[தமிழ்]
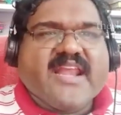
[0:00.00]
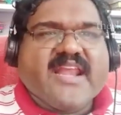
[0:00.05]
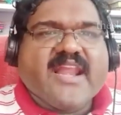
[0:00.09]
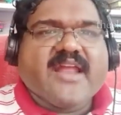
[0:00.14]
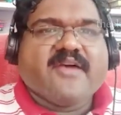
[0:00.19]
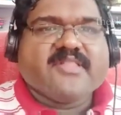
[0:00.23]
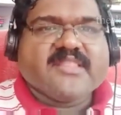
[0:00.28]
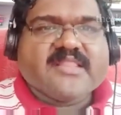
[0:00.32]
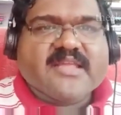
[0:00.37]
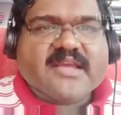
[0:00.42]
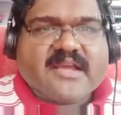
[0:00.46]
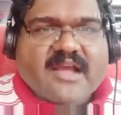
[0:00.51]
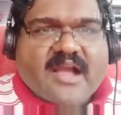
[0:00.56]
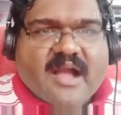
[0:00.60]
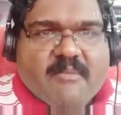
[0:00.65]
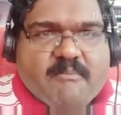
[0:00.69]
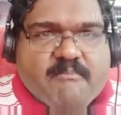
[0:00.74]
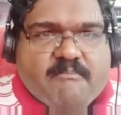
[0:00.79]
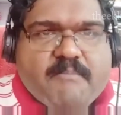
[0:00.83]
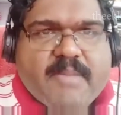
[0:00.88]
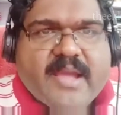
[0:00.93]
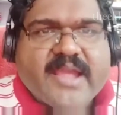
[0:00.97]
இல்லை வந்து
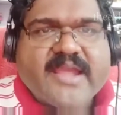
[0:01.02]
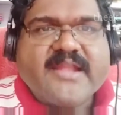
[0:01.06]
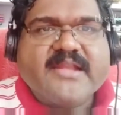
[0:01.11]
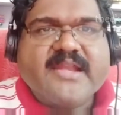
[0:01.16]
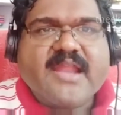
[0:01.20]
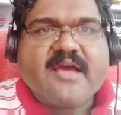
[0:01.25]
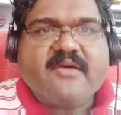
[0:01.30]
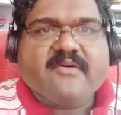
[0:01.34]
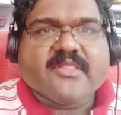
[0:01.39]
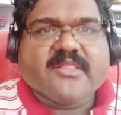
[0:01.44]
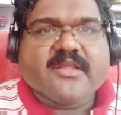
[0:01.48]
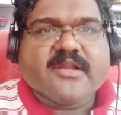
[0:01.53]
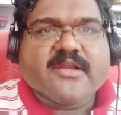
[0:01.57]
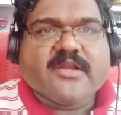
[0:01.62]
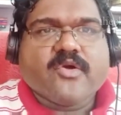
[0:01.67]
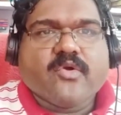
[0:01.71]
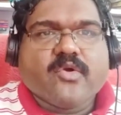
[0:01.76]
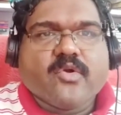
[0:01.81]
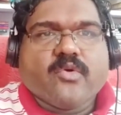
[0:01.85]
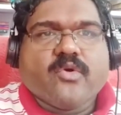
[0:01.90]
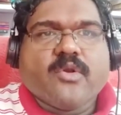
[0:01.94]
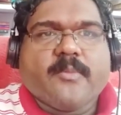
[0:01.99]
கம்பைண்டாக
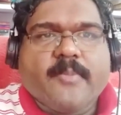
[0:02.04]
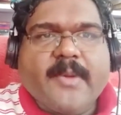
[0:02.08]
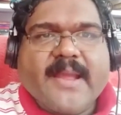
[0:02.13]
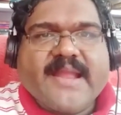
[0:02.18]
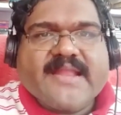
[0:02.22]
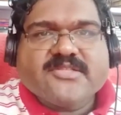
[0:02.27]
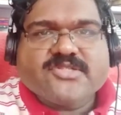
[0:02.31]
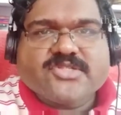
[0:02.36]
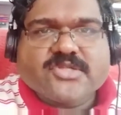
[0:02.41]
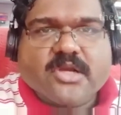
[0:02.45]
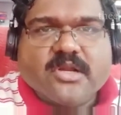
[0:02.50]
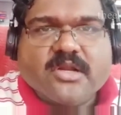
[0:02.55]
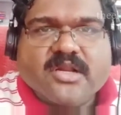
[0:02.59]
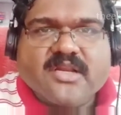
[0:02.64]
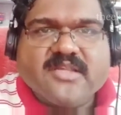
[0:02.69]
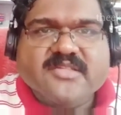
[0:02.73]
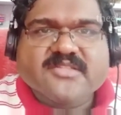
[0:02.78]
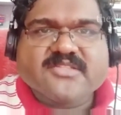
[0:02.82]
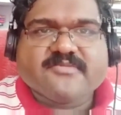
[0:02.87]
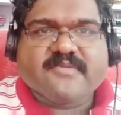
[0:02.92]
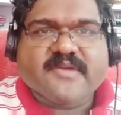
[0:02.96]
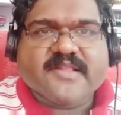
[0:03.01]
வந்துட்டு ஒரு ஒரு பெண்
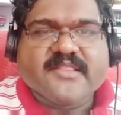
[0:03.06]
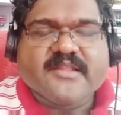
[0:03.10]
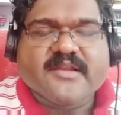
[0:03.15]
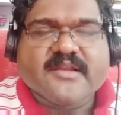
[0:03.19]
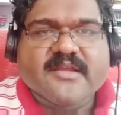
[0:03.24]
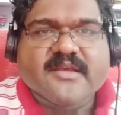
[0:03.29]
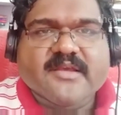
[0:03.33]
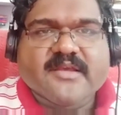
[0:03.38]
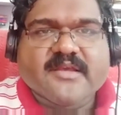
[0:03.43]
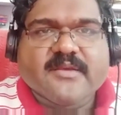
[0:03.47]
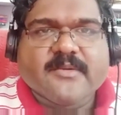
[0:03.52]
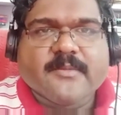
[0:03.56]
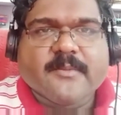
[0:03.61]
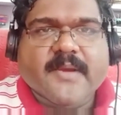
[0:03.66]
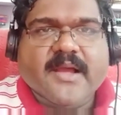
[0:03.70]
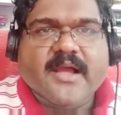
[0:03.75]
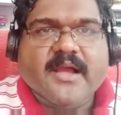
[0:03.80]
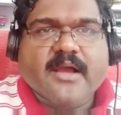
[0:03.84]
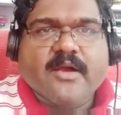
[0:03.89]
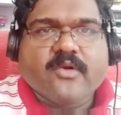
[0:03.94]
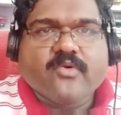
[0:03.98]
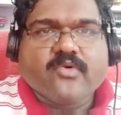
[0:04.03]
ஜேர்னலிஸ்ட் வந்துட்டு
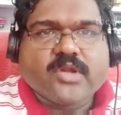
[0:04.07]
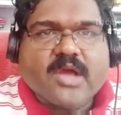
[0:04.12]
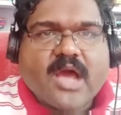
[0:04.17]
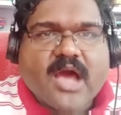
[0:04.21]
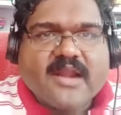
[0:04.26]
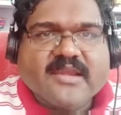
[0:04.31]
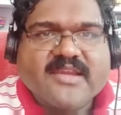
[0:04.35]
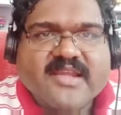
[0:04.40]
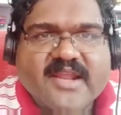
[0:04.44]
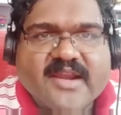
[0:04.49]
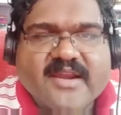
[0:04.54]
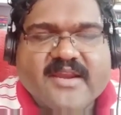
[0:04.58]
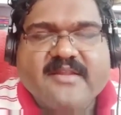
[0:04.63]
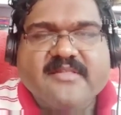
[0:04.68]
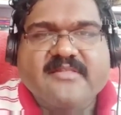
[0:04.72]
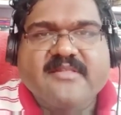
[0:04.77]
ஒரு ஆர்டிக்கல்